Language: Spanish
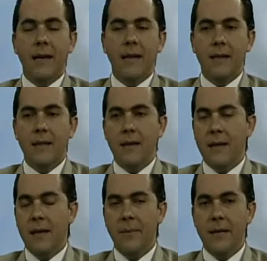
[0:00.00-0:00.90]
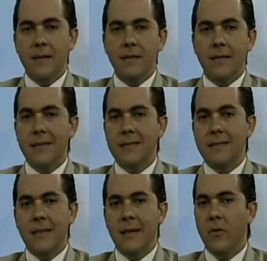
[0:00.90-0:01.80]
en Haití realmente se está
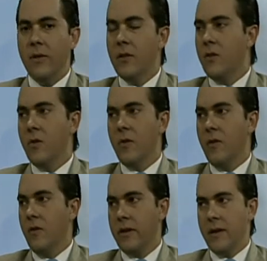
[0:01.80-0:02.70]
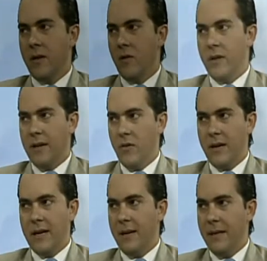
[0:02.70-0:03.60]
necesitando en todos los renglones de lo
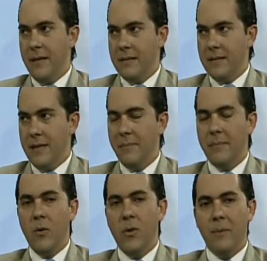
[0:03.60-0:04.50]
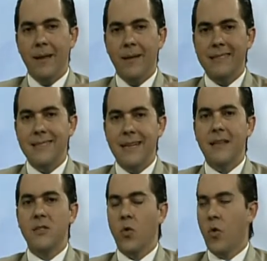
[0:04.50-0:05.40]
que es la medicina. Es más una medicina
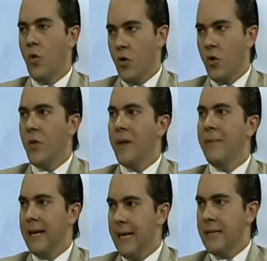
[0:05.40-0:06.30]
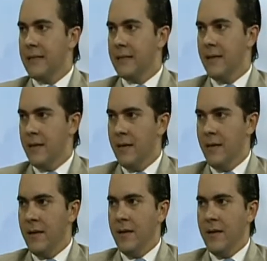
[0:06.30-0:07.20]
de socorro, de emergencia,
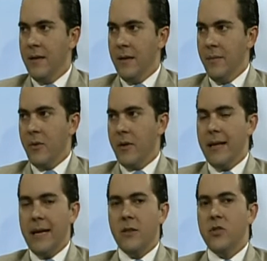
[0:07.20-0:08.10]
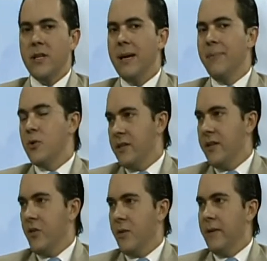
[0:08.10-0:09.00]
porque ya esto sería
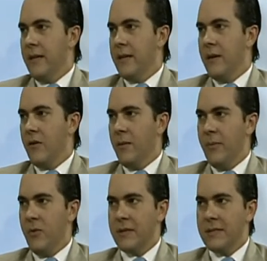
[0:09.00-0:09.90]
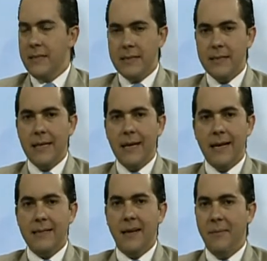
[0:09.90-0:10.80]
posteriormente. Ahora mismo lo que se necesita es
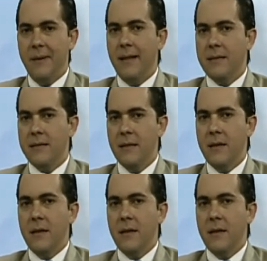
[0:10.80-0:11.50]
que esas vidas